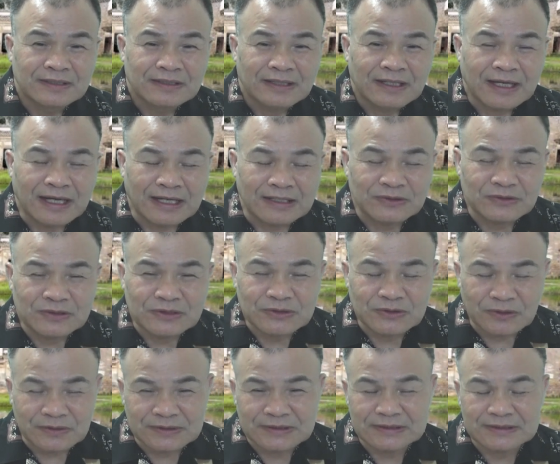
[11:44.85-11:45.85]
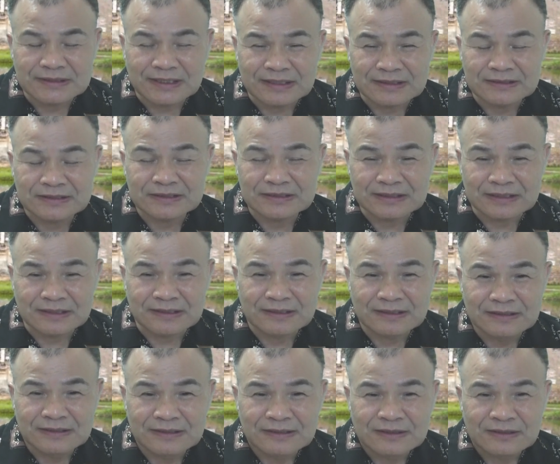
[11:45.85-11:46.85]
韩愈所记载的事情，
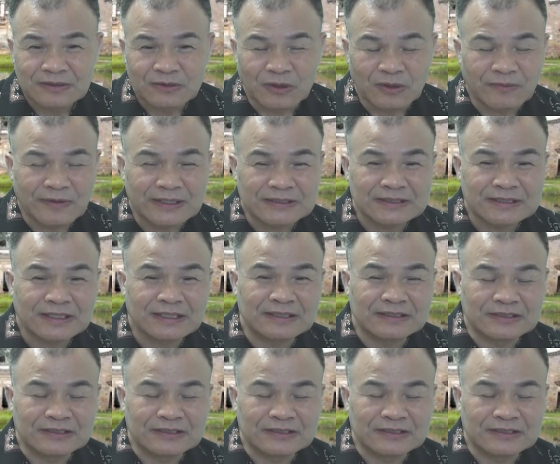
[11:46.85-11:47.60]
我发现了